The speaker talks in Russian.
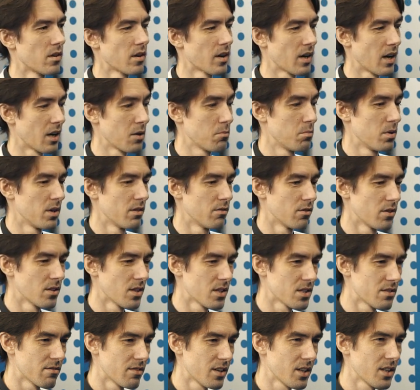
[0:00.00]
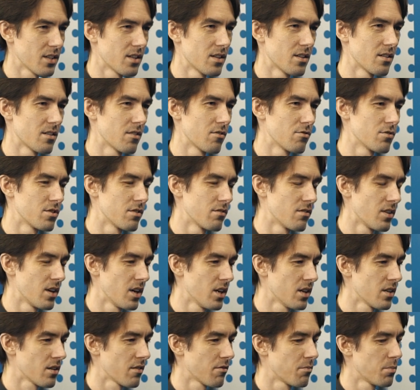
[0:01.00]
как бы его назвать, куча
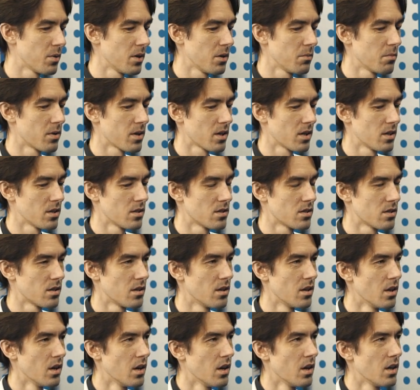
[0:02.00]
вариантов перебирается.